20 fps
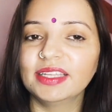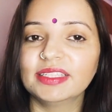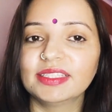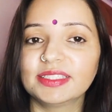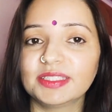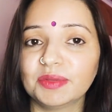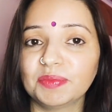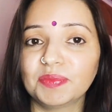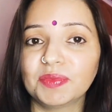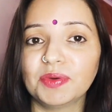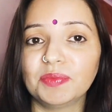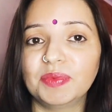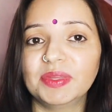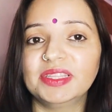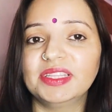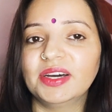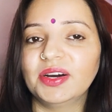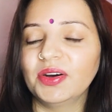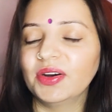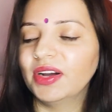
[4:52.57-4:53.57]
सबको
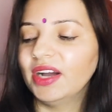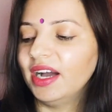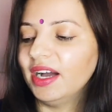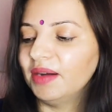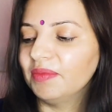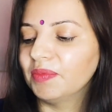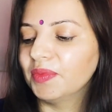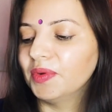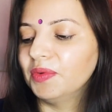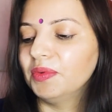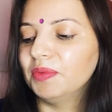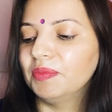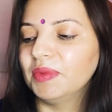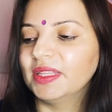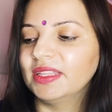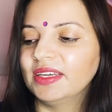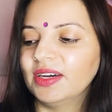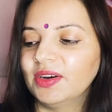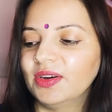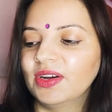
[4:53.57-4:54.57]
पता होगा आपको भी
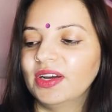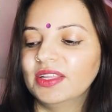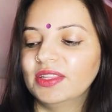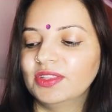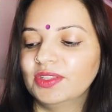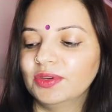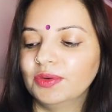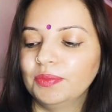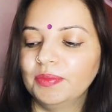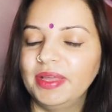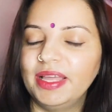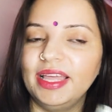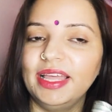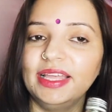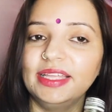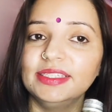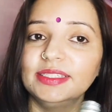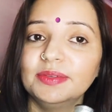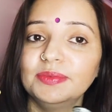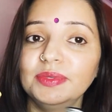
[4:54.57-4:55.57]
पता होगा तो
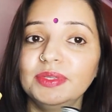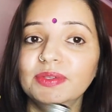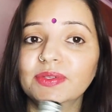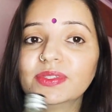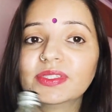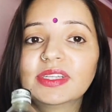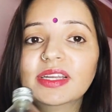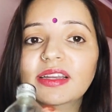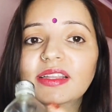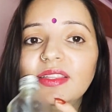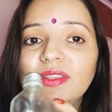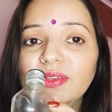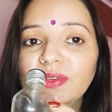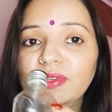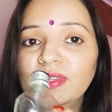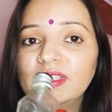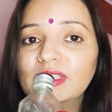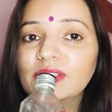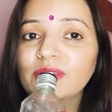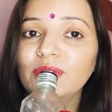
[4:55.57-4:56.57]
मैं जब यूज़ करती
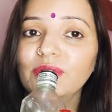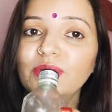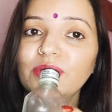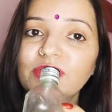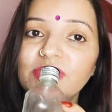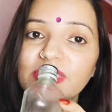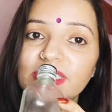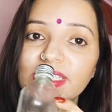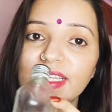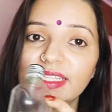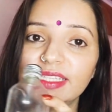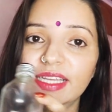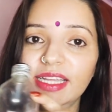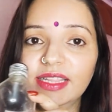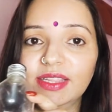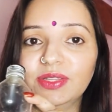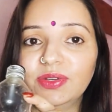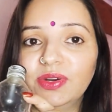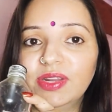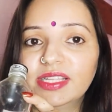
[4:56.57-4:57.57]
हूँ इसको इसके
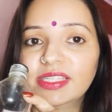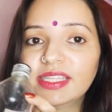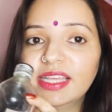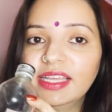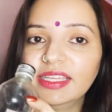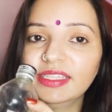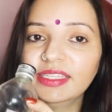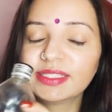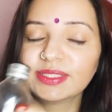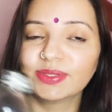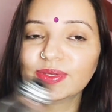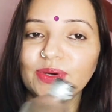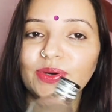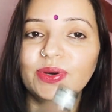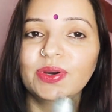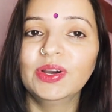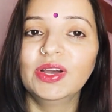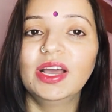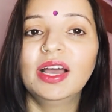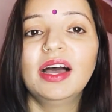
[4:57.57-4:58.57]
साथ थोड़ा सा
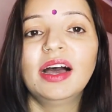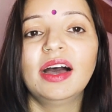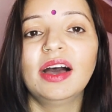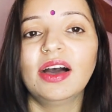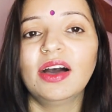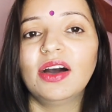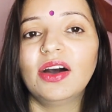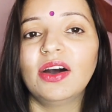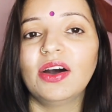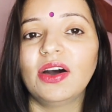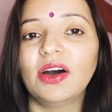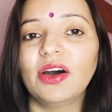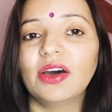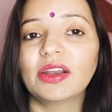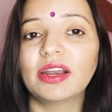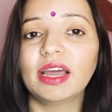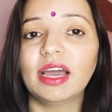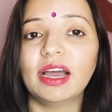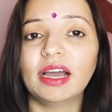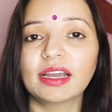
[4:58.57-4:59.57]
इसको
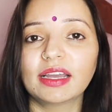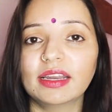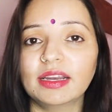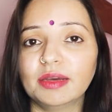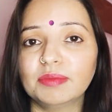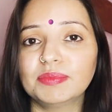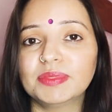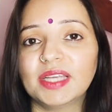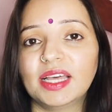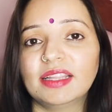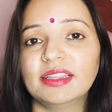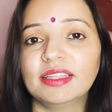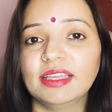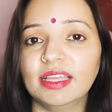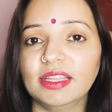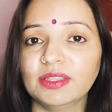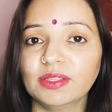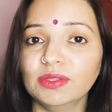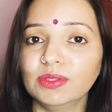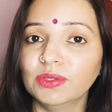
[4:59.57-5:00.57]
और अगर आप चाहते
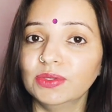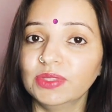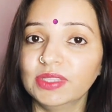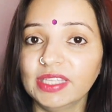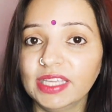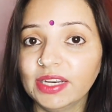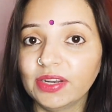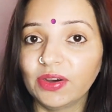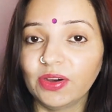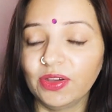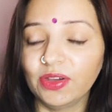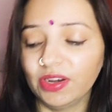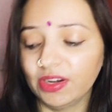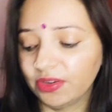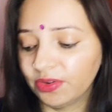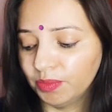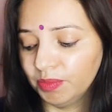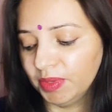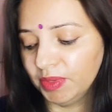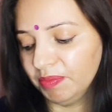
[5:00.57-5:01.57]
हैं तो दो तीन ऑयल
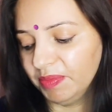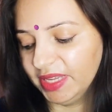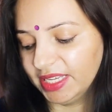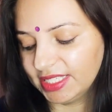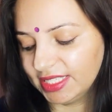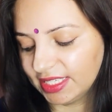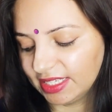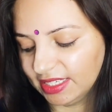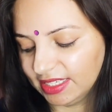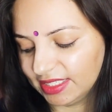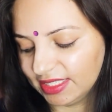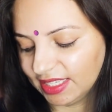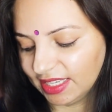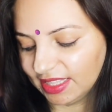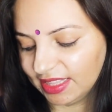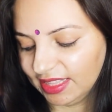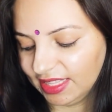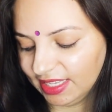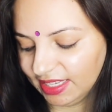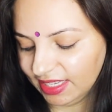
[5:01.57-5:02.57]
को भी मिक्स कर
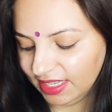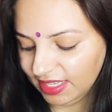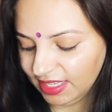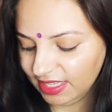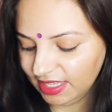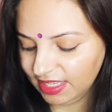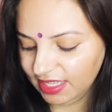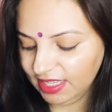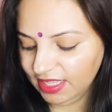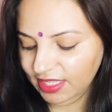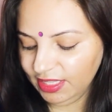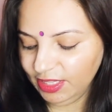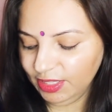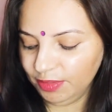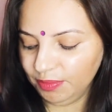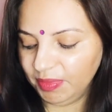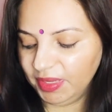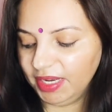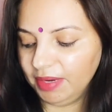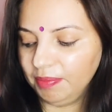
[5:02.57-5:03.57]
सकते हैं
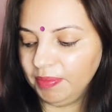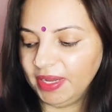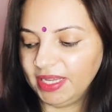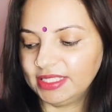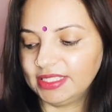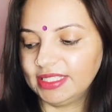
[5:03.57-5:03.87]
तो मेरे पास